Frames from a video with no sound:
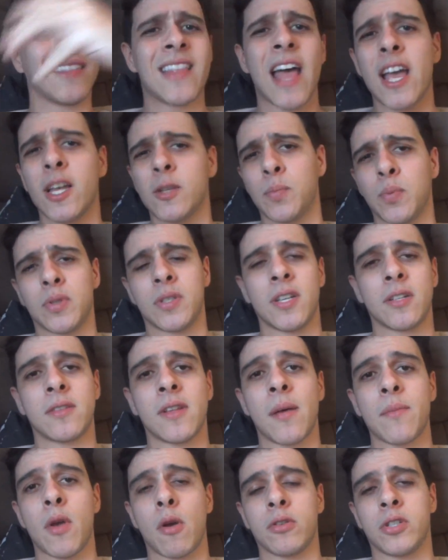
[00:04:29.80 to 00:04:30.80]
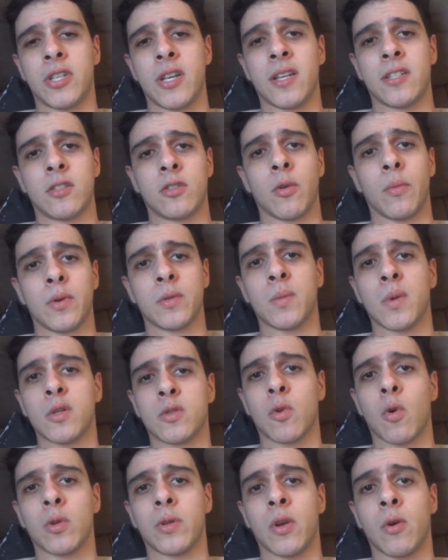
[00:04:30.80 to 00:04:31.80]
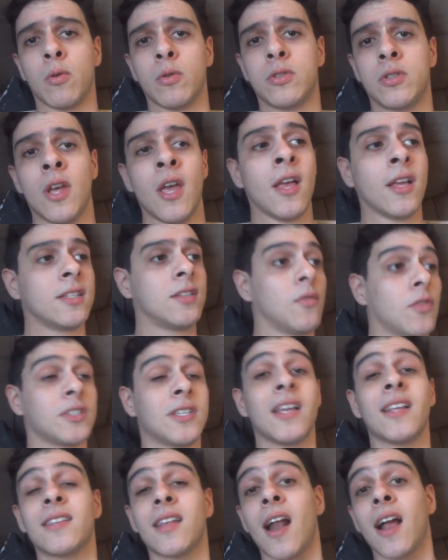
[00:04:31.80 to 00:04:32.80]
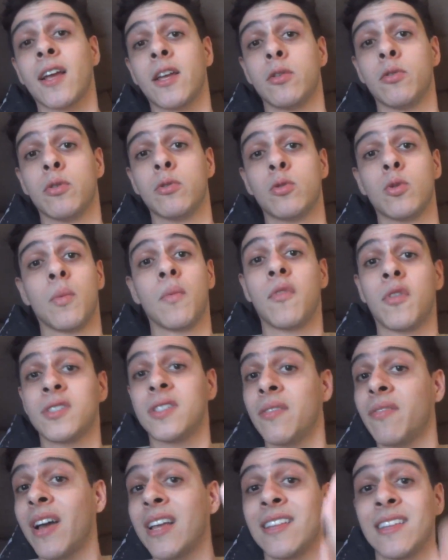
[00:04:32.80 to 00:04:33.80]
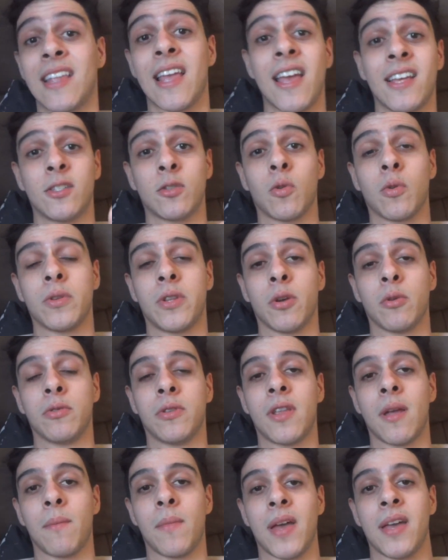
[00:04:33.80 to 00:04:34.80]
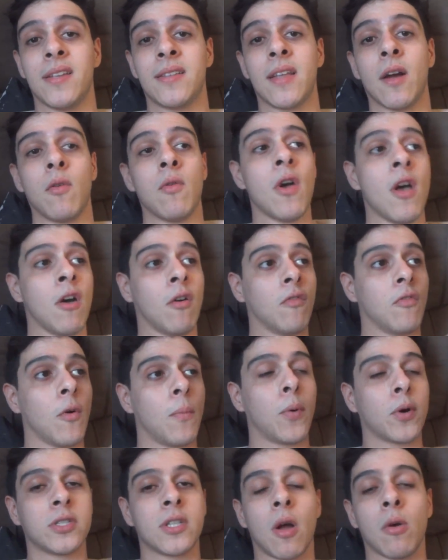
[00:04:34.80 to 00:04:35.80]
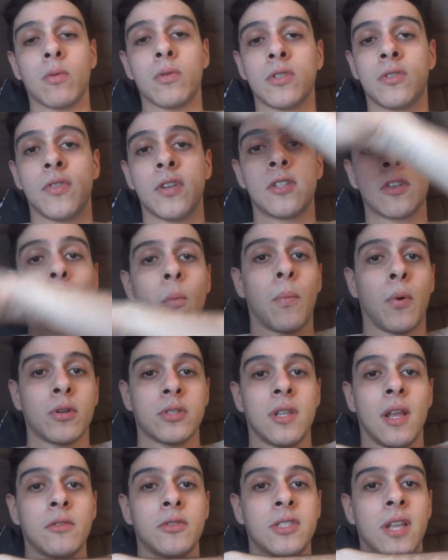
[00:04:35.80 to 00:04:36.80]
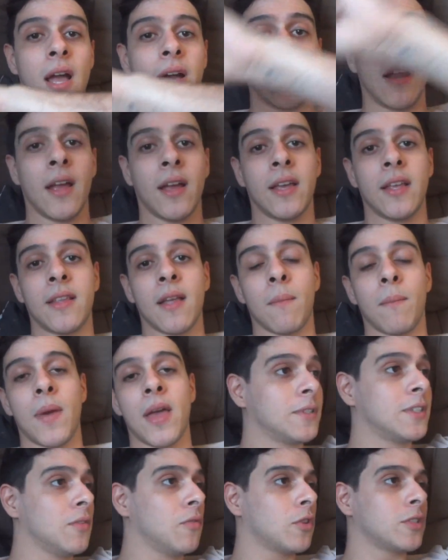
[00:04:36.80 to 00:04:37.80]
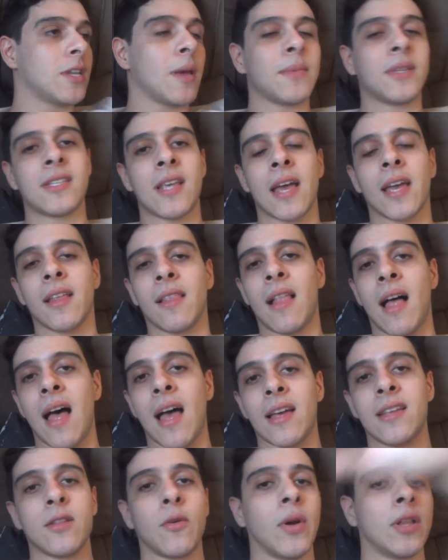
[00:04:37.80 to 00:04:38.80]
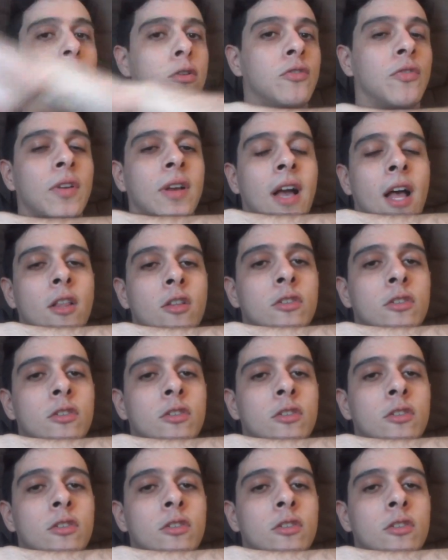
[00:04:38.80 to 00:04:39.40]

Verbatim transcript: 10% da minha audiência sobre os meus conteúdos. Se você entrar aqui no YouTube, você vai ter esse conteúdo também. Então, vou postar alguns vídeos que eu posto lá no Instagram aqui também. Se você me segue lá e não é notificado